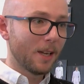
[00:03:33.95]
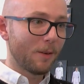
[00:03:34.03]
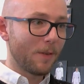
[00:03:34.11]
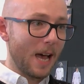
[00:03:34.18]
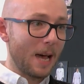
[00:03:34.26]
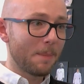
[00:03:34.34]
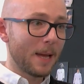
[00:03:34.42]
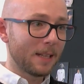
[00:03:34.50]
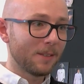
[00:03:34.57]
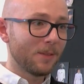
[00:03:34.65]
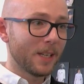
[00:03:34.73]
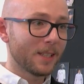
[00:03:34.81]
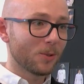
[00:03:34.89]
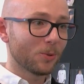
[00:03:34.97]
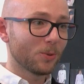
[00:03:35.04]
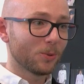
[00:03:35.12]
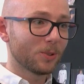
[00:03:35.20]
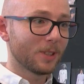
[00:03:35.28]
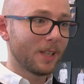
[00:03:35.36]
verarbeiten wir jetzt
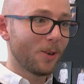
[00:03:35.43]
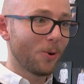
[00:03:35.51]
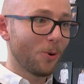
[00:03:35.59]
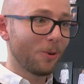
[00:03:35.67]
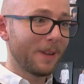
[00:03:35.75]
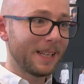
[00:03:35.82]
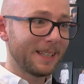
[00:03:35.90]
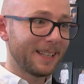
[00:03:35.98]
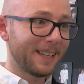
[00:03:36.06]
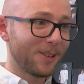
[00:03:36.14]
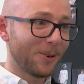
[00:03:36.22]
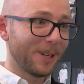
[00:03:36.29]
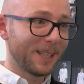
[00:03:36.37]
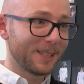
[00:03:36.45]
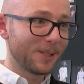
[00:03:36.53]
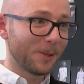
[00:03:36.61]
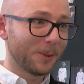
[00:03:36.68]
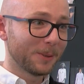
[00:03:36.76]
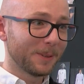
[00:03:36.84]
unsere hochwertige
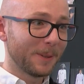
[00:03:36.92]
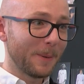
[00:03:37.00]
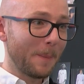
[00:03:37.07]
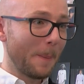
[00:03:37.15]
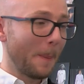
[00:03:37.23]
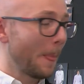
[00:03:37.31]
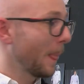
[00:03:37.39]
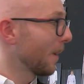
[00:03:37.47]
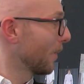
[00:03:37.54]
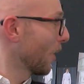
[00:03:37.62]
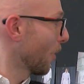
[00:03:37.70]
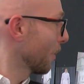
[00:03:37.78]
Kollektion. Wir